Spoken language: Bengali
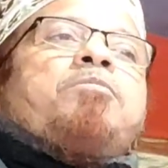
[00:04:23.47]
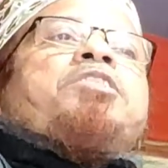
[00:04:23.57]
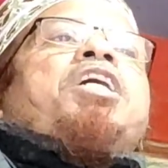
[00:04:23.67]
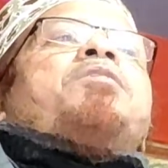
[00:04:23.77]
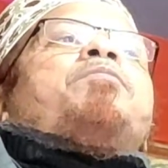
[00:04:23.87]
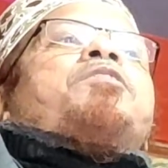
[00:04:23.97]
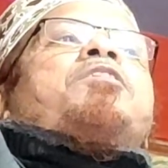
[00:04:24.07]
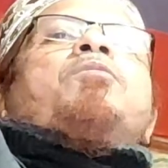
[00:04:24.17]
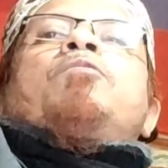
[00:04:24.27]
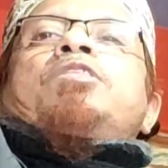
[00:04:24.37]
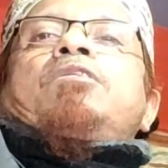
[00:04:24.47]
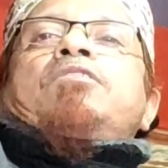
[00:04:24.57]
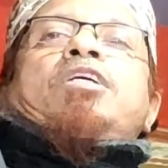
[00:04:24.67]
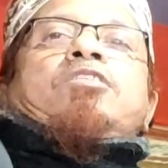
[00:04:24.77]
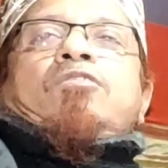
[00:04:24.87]
বলে তুমি ষাট বছরে ভর্তি
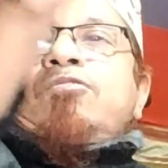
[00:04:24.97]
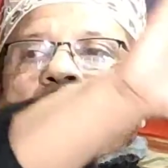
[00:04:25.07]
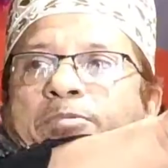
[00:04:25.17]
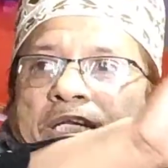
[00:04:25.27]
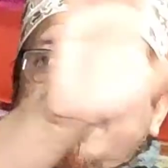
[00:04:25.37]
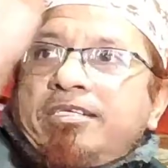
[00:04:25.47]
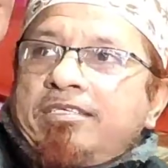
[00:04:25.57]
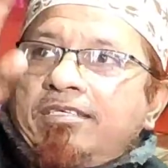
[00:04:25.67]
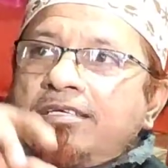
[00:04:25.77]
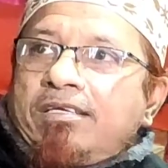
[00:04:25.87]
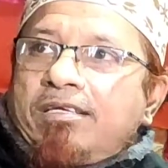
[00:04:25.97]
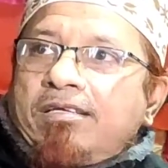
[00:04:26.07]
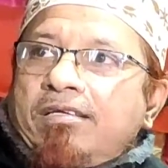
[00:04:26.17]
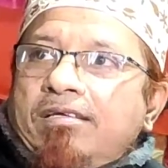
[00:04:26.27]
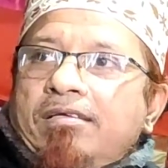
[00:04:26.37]
হতে আসো কোনো মানা নেই
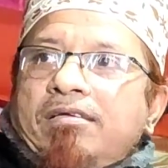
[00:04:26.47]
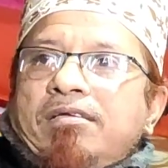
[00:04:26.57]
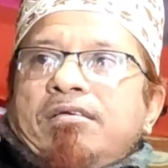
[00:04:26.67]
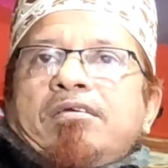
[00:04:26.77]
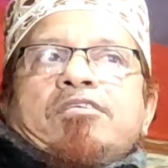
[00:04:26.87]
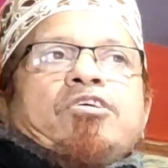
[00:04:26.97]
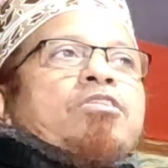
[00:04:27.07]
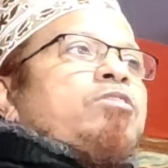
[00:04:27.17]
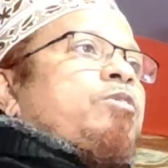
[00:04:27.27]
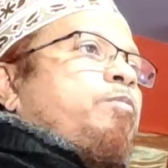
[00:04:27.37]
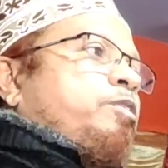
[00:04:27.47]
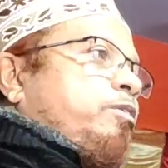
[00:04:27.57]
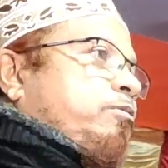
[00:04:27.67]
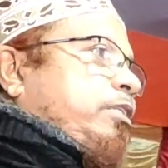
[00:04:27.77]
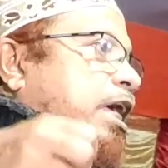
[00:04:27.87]
সত্তর
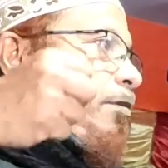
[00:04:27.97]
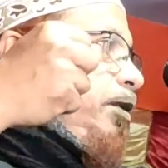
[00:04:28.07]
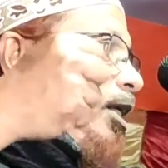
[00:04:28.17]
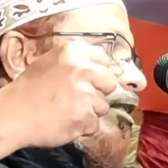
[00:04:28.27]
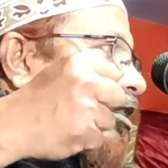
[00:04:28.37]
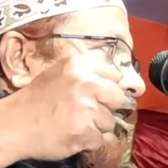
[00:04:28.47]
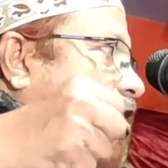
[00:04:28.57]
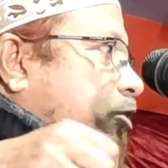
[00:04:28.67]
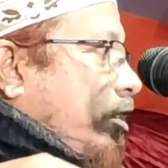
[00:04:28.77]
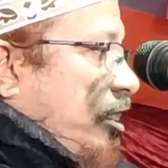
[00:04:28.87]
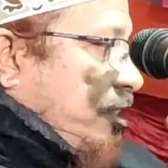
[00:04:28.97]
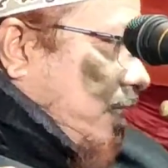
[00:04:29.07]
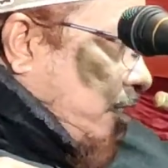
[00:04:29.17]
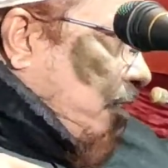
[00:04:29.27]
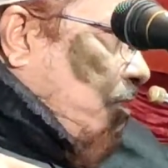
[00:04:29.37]
বছরে যদি অ্যাবিলিটি থাকে সরকারি
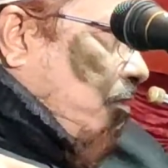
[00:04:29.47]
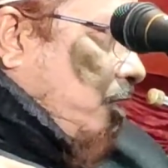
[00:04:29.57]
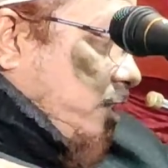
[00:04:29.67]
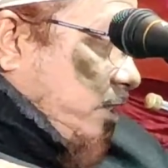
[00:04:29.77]
চাকরি করা